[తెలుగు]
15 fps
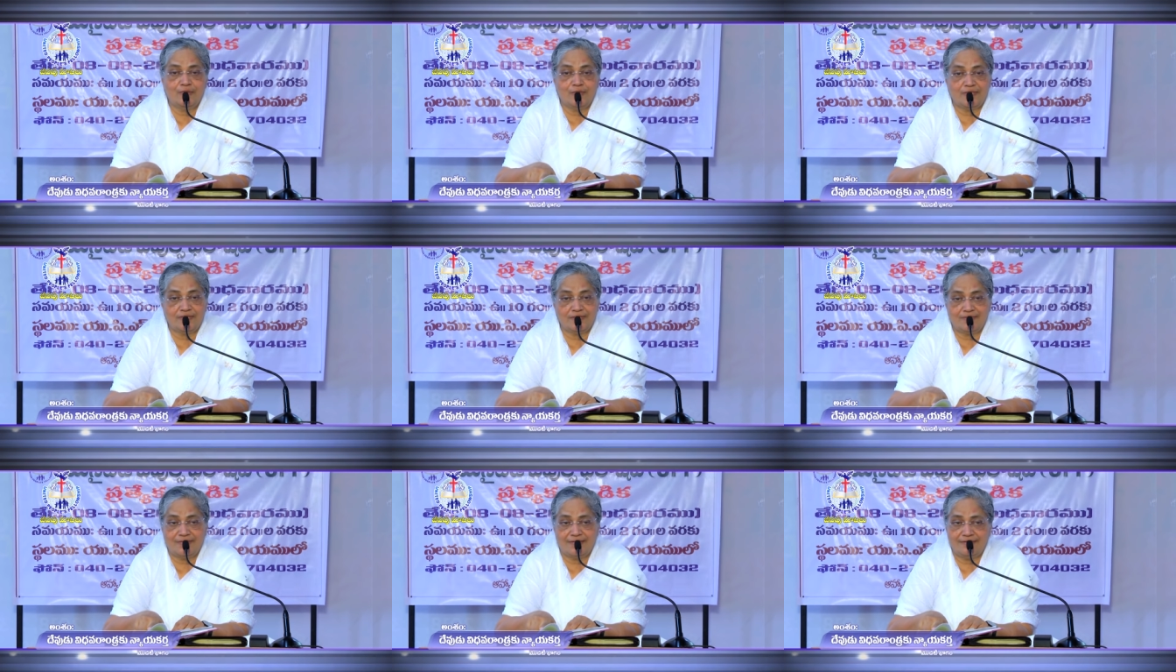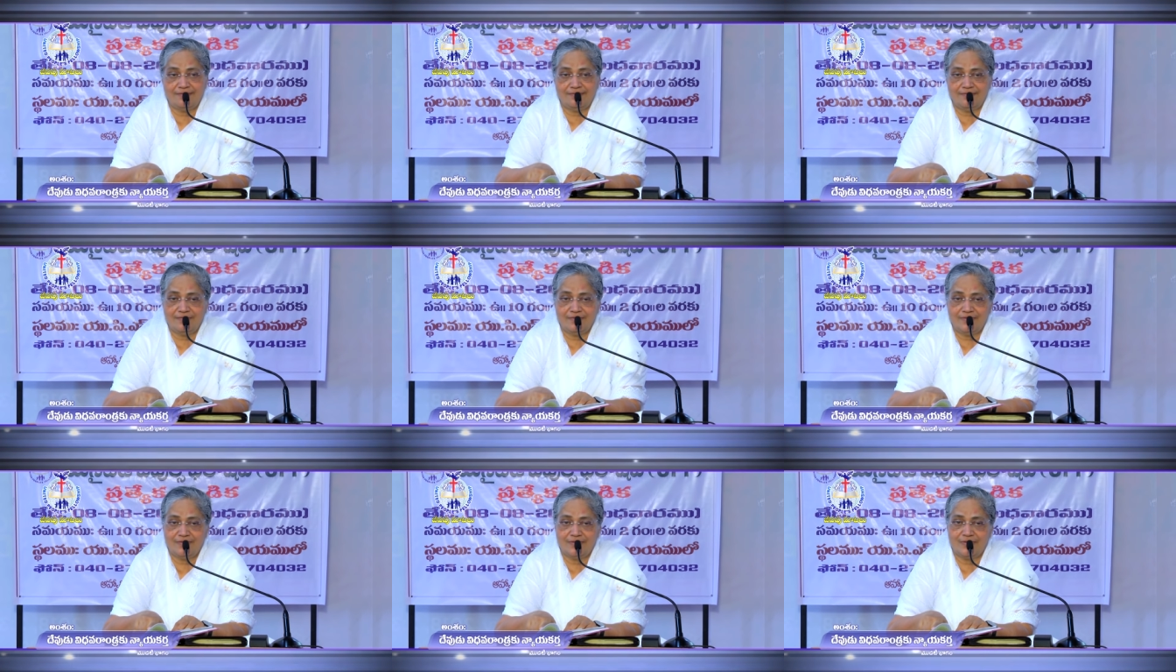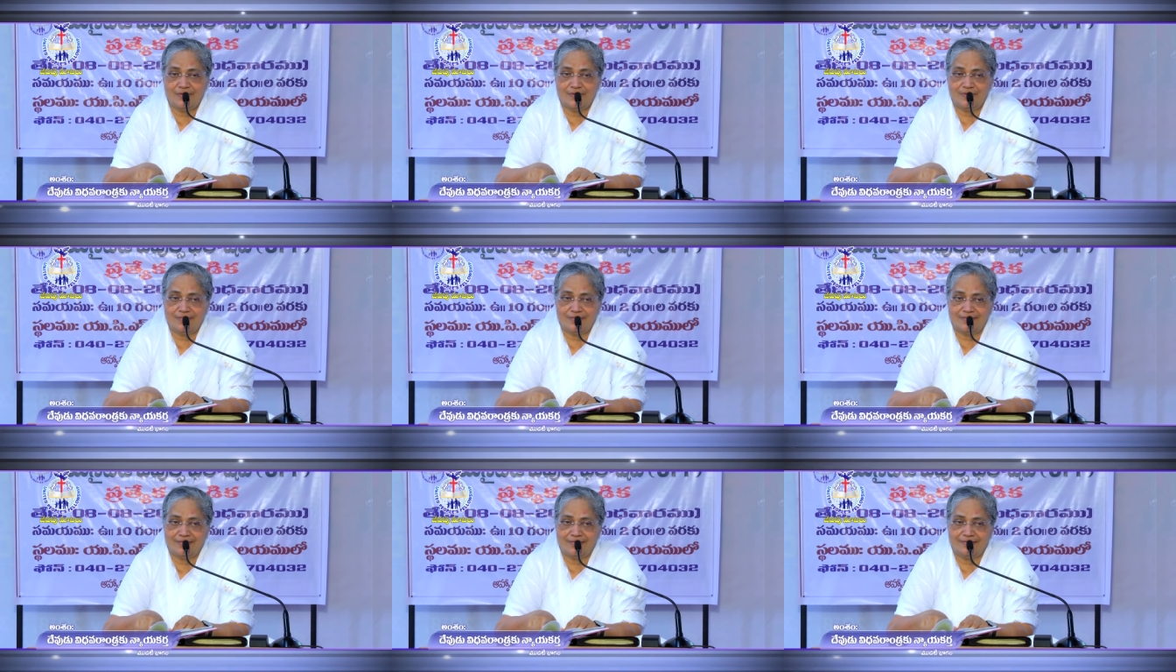గుర్తిస్తున్నాడు
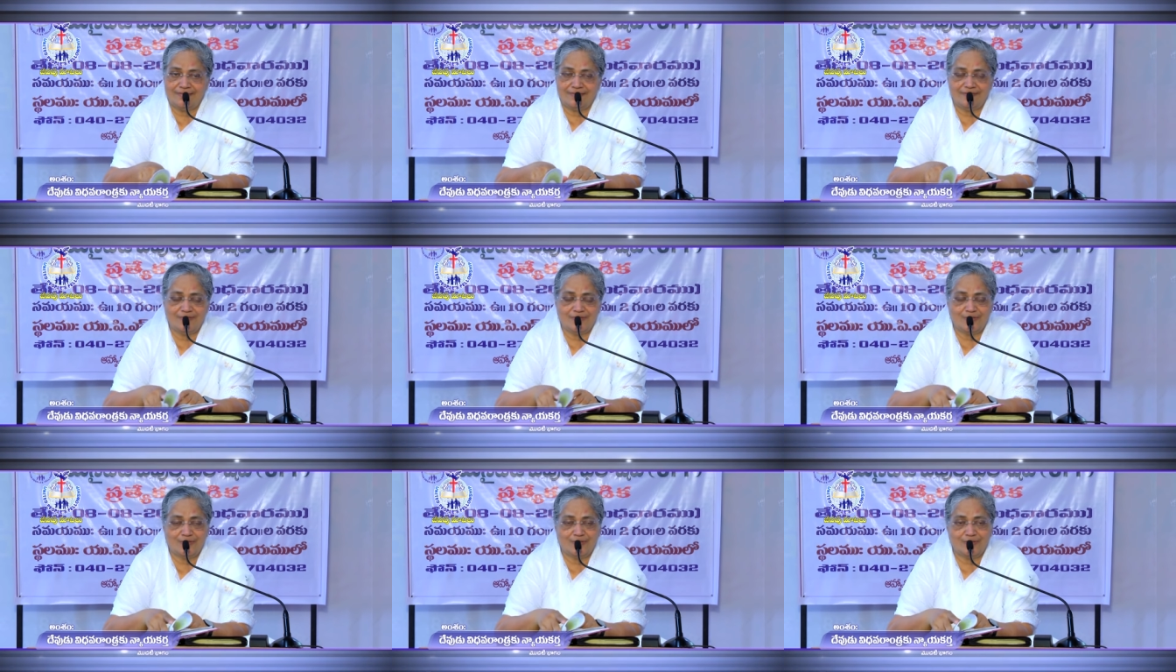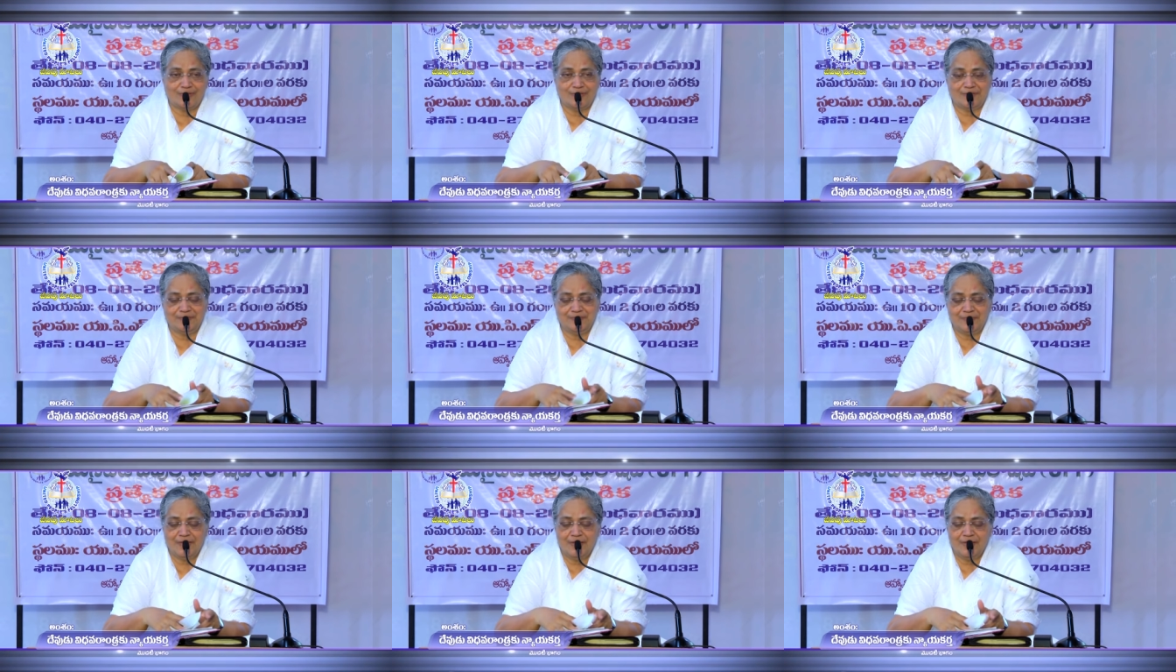గౌరవిస్తున్నాడు దేవుని స్తోత్రం